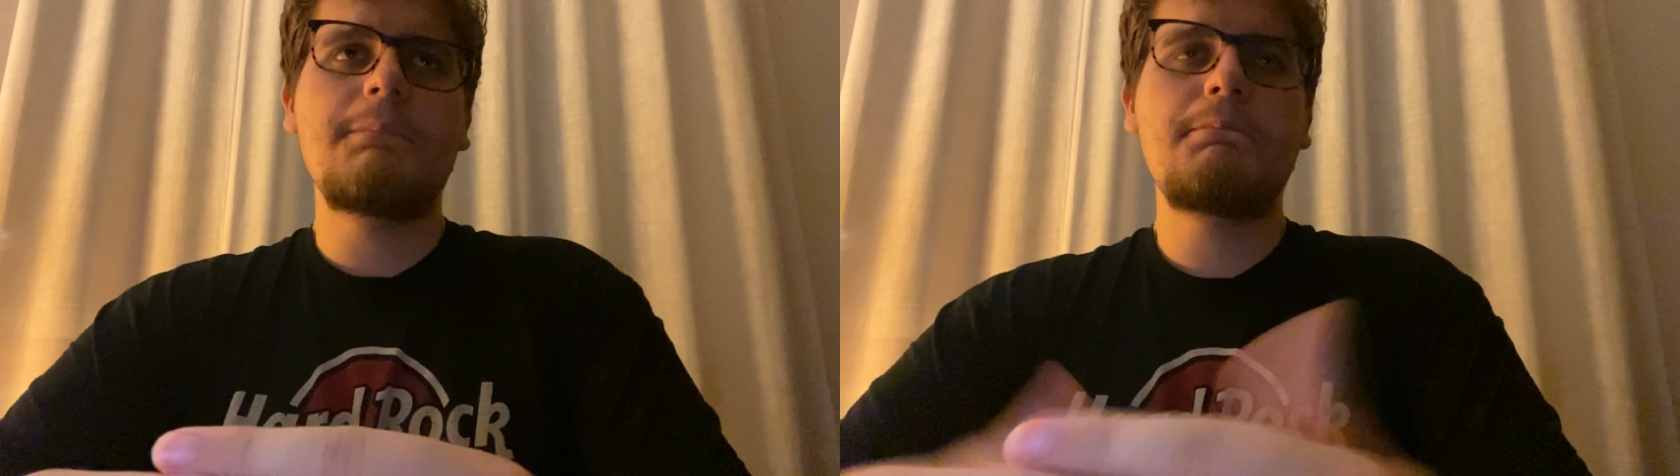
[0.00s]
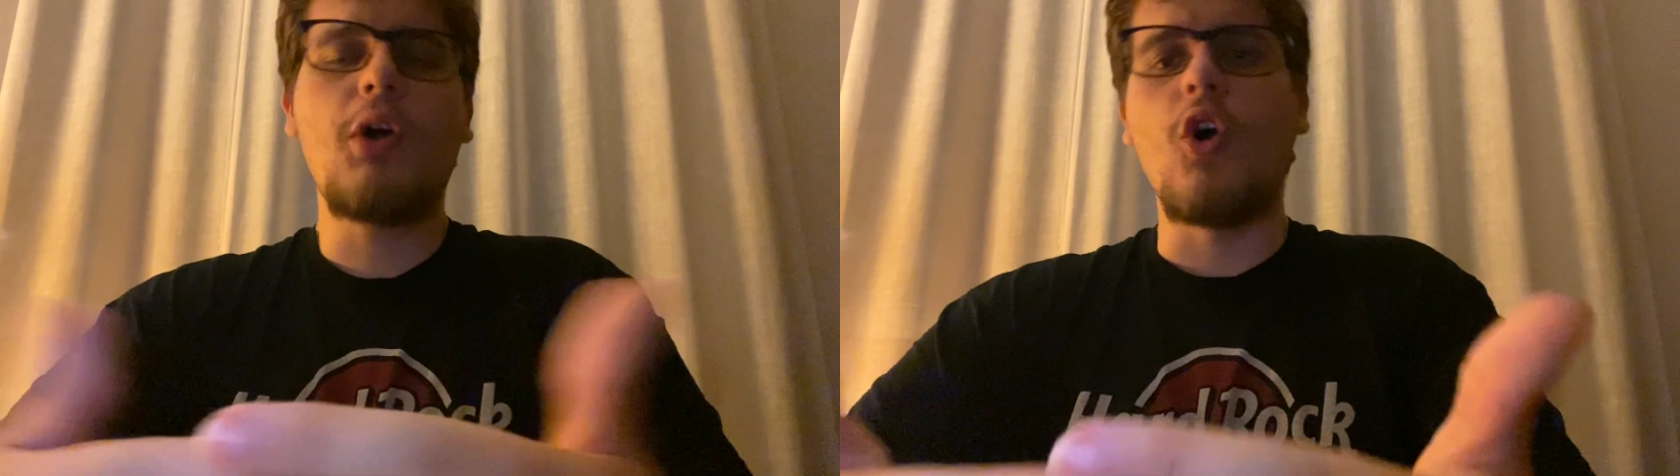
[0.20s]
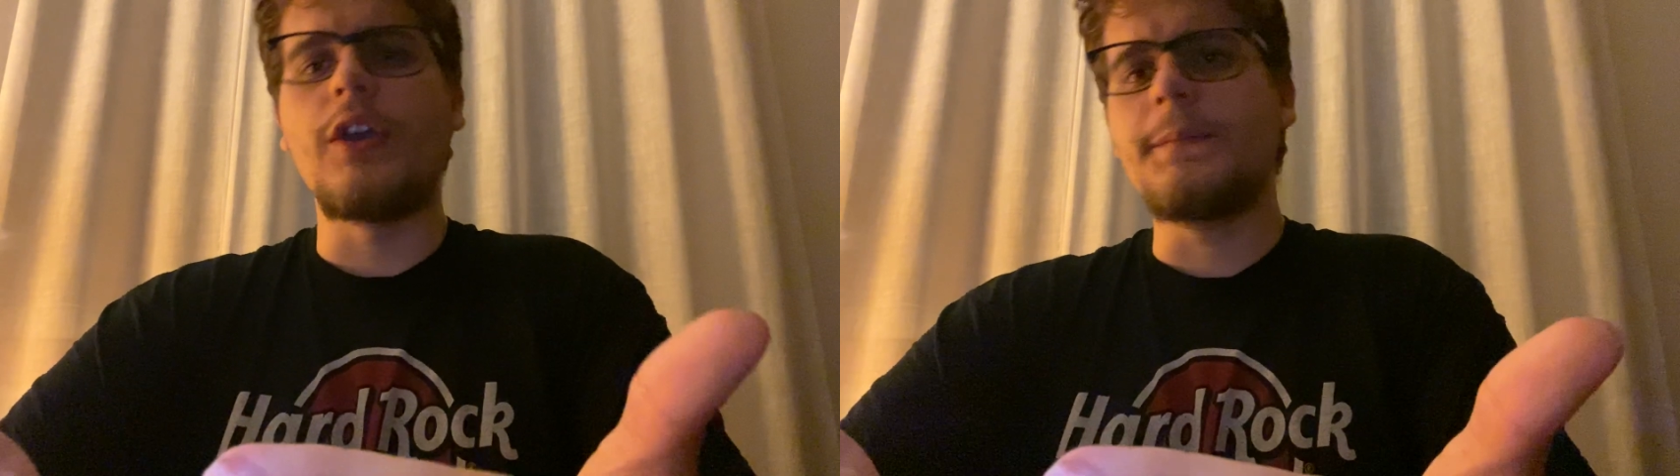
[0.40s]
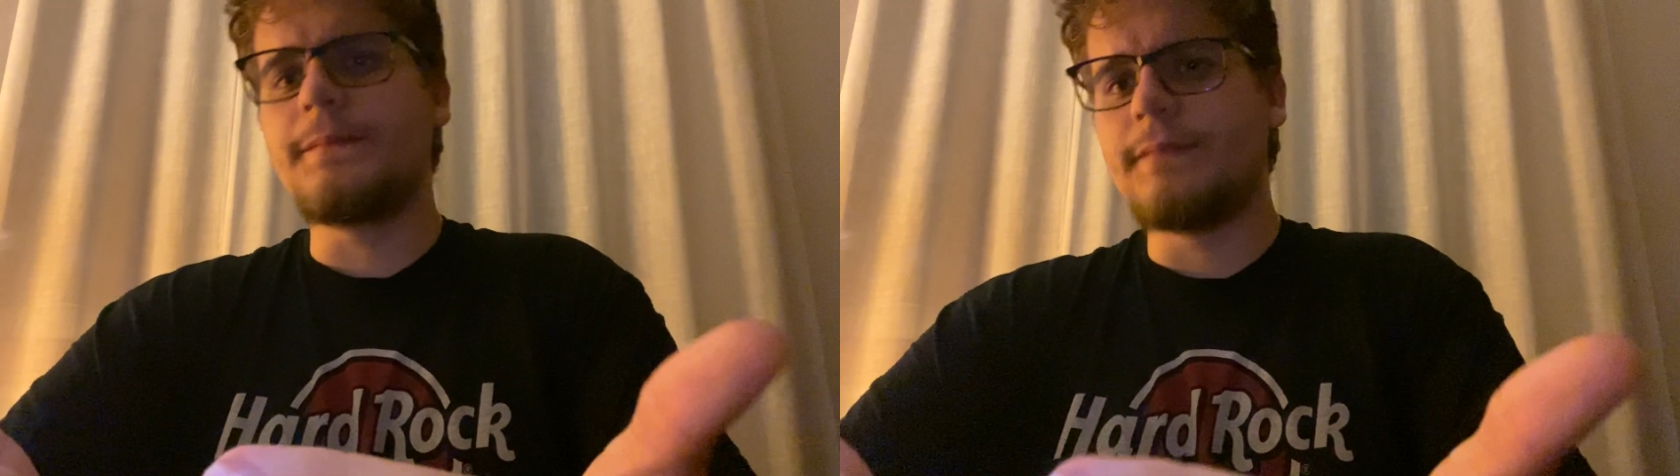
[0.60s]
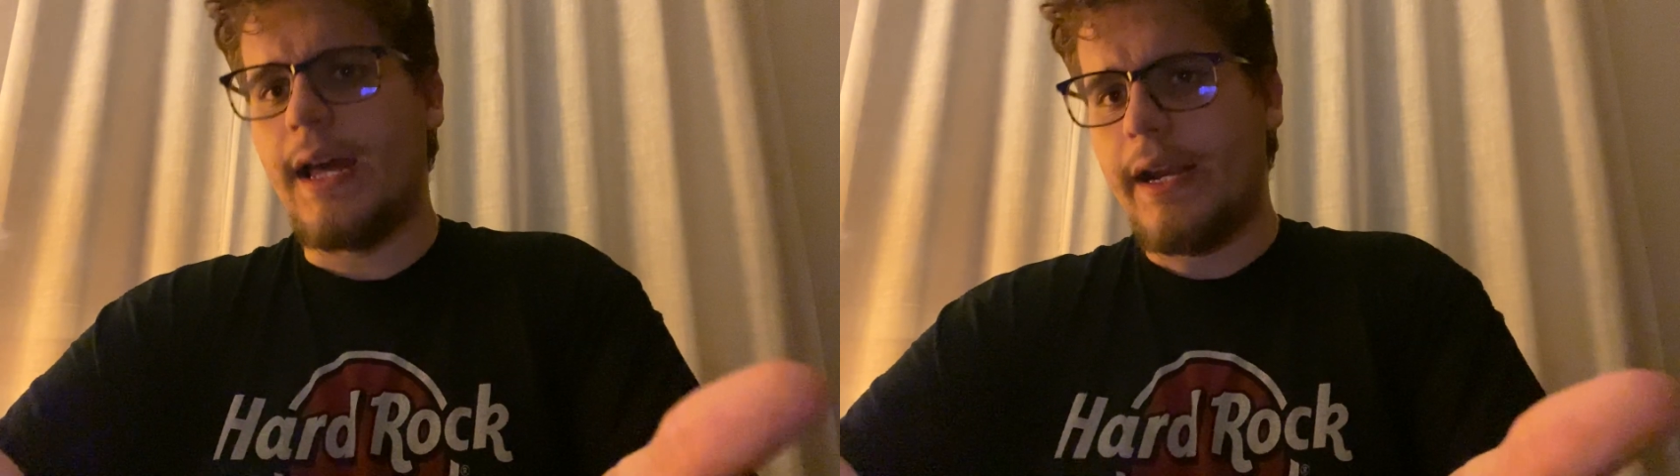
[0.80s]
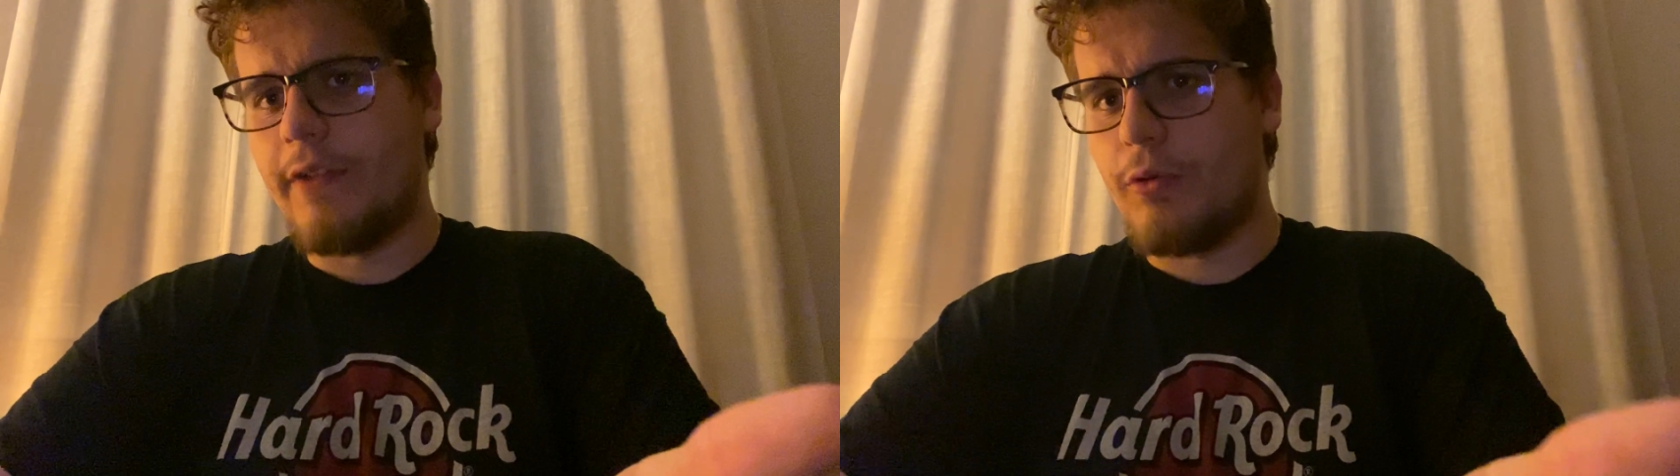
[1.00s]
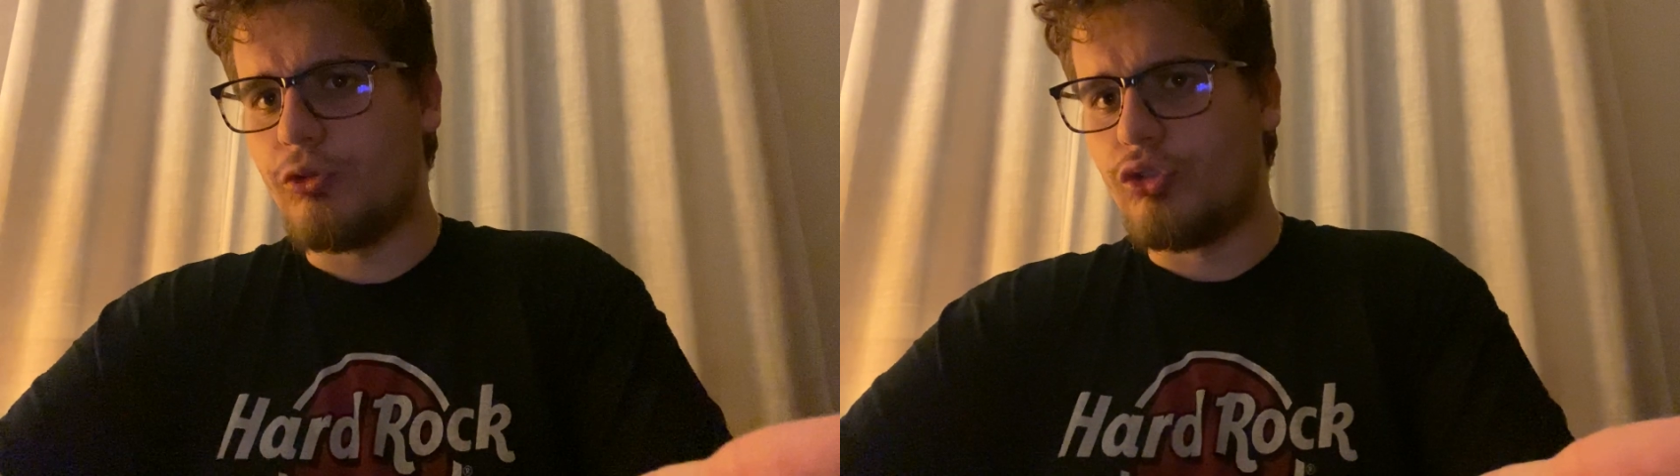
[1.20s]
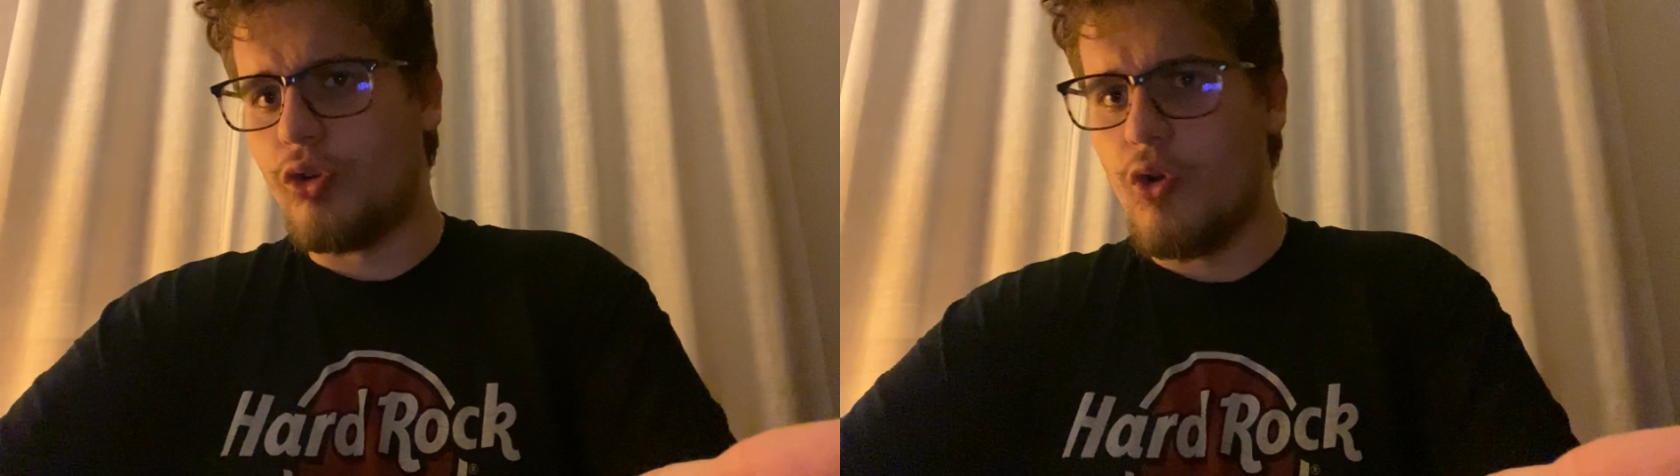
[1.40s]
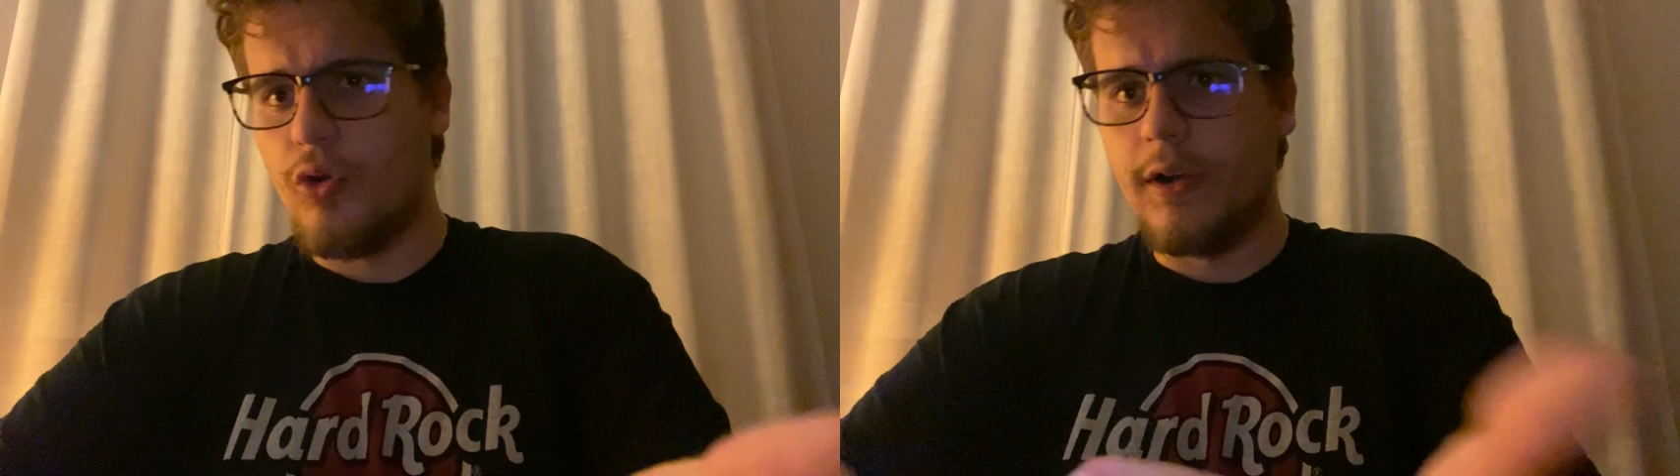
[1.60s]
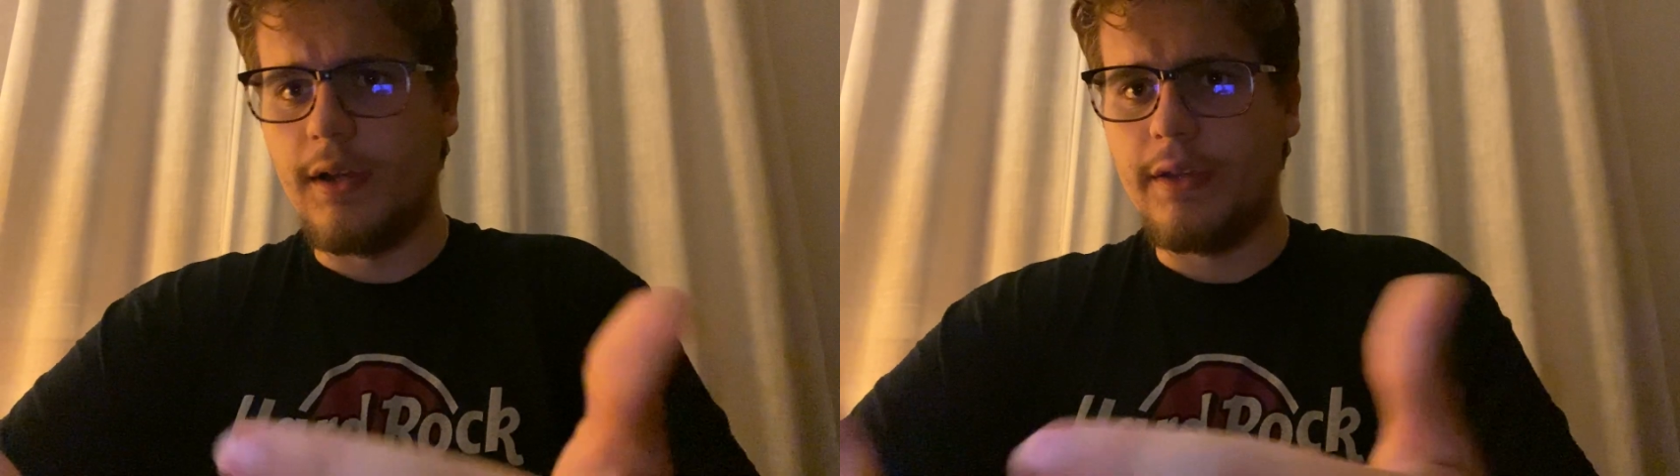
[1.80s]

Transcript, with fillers: poi arriva questo gol